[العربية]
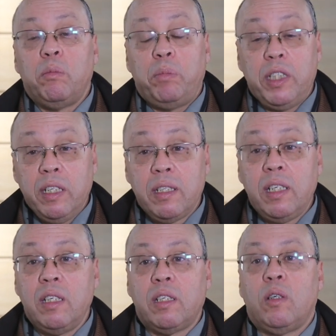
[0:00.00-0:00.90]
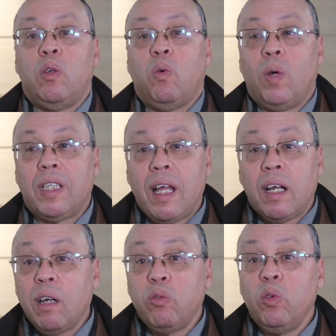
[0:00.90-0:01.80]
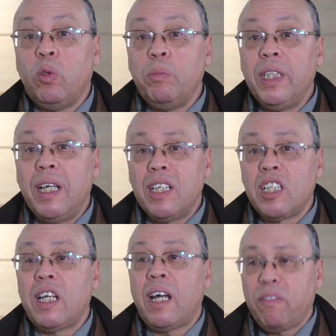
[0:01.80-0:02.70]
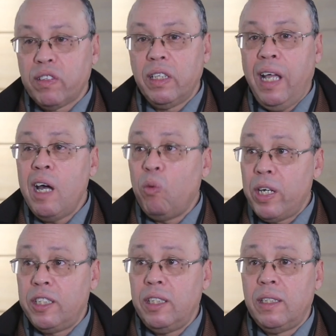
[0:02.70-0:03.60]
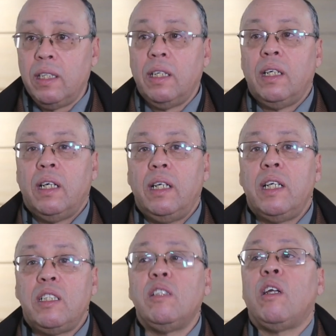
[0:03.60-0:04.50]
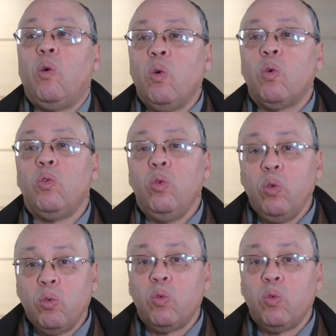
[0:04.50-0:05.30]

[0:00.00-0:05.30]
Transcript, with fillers: بتحسيس وترافع من اجل خفض الحواجز التي تعوق دون